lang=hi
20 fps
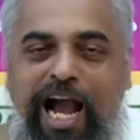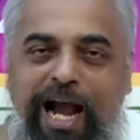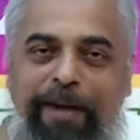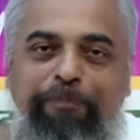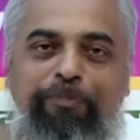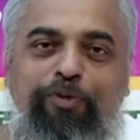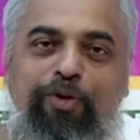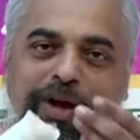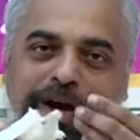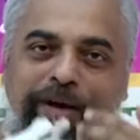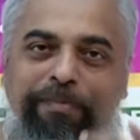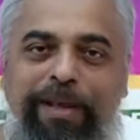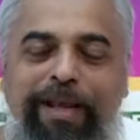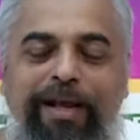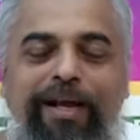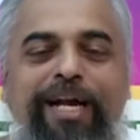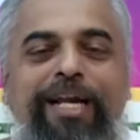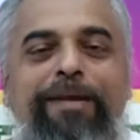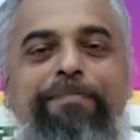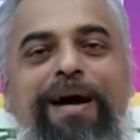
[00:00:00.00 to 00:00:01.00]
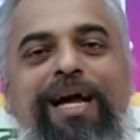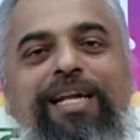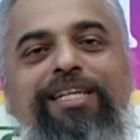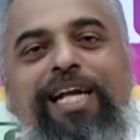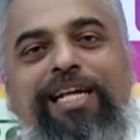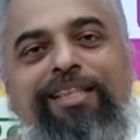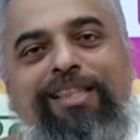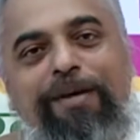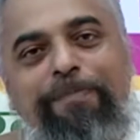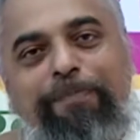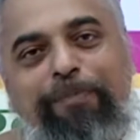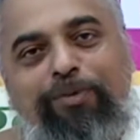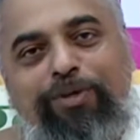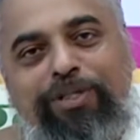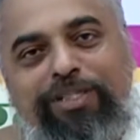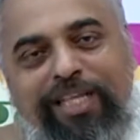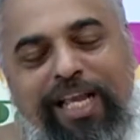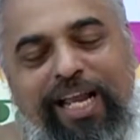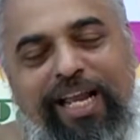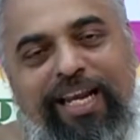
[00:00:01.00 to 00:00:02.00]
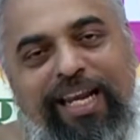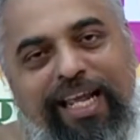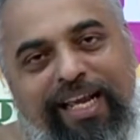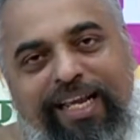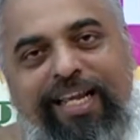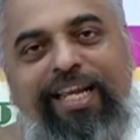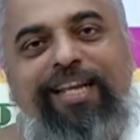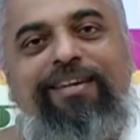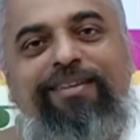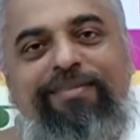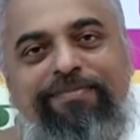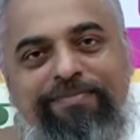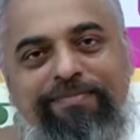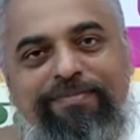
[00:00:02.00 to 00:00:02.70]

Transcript: आप तो हमें कई बार शाता पूछते हैं लेकिन